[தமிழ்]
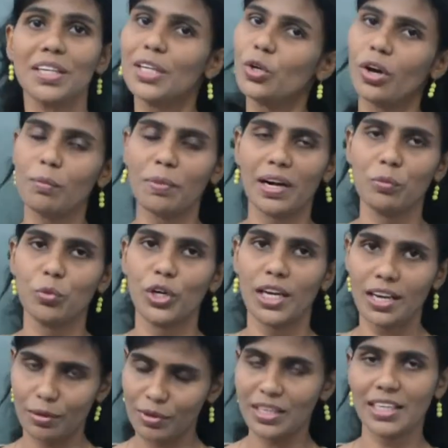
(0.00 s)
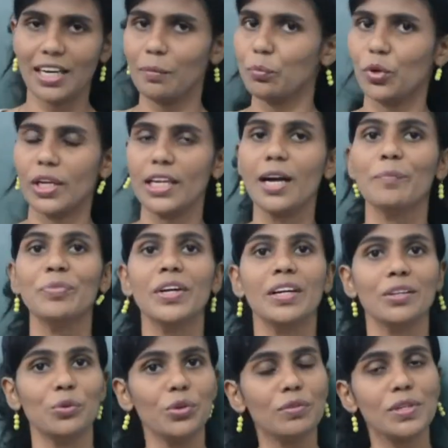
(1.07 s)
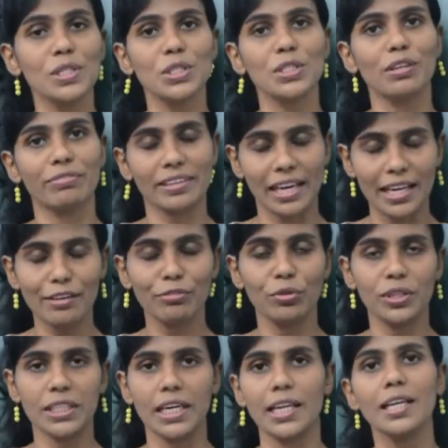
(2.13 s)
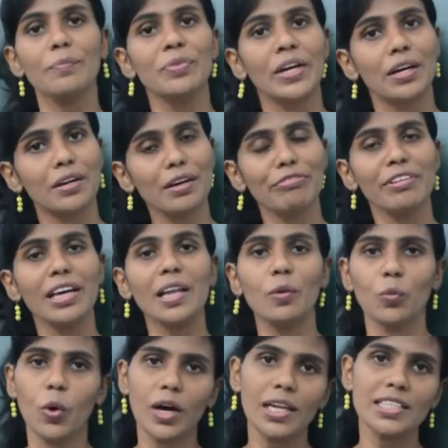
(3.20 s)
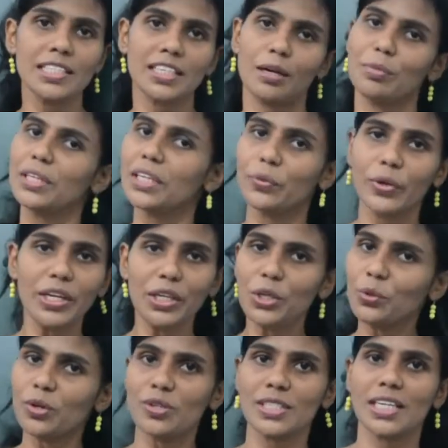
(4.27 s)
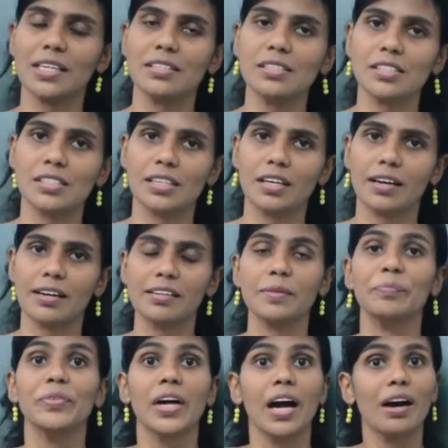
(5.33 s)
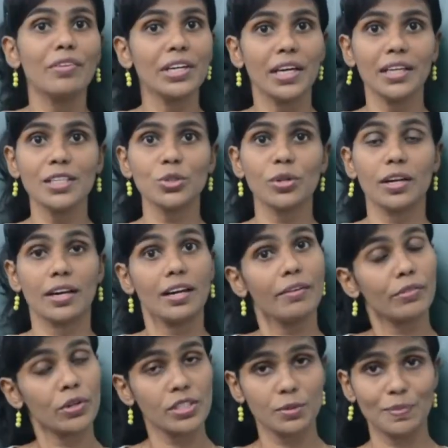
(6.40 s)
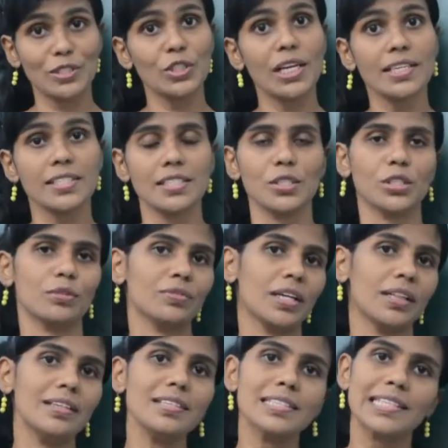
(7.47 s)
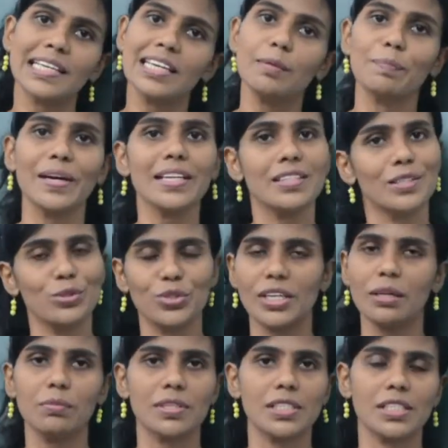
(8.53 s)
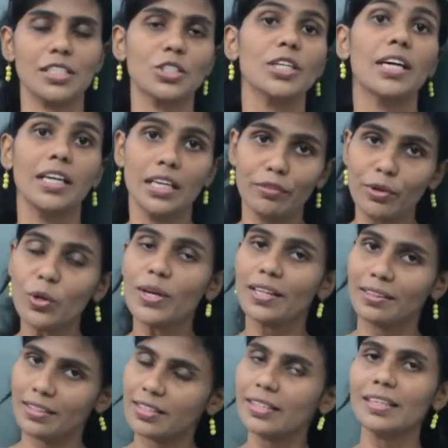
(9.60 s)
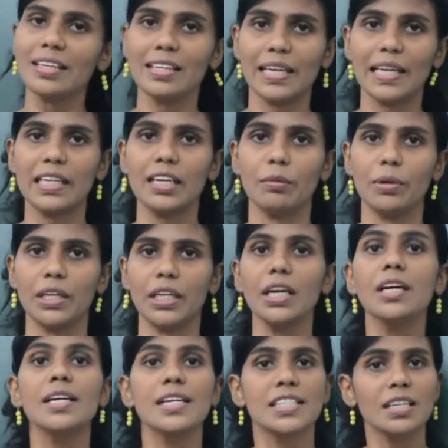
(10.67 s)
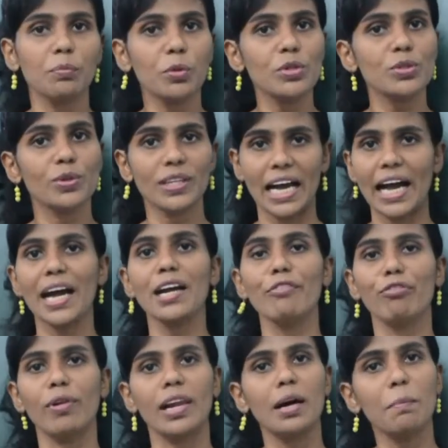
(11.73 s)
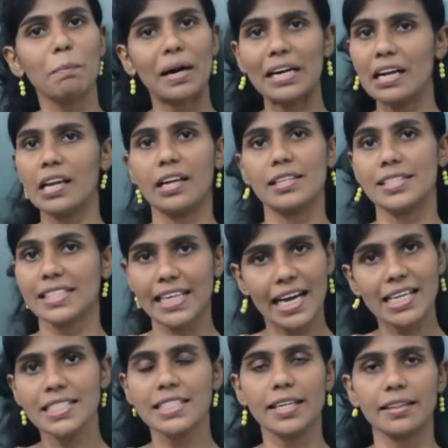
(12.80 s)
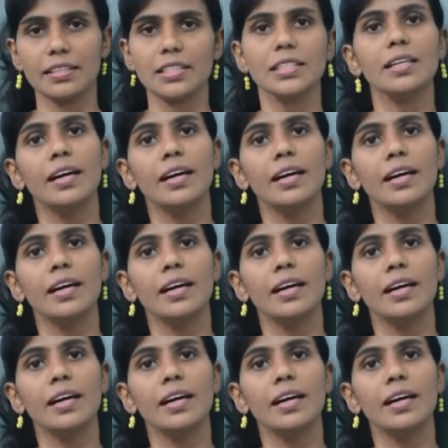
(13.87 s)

ரீகால் பண்ண முடியல அப்படின்னு நினைப்போம் இல்லையா யூனிவர்சிட்டி ஆஃப் கலிஃபோர்னியாவில் ரஃபேல் வாலட் அப்படிங்கிற ஒரு நியூரோ சயின்டிஸ்ட் இருக்கிறாரு அவர் என்ன சொல்கிறாருன்னா அவருடைய ஸ்பெஷலைசேஷன் வந்து ஸ்லீப் ஸ்லீப் அண்ட் ட்ரீம் ரிசர்ச் இவரோட தியரி என்ன அப்படின்னா சப்போஸ் ஒரு ஹேண்ட் ஃபுல்லாக மணல் சாண்ட் எடுத்துட்டு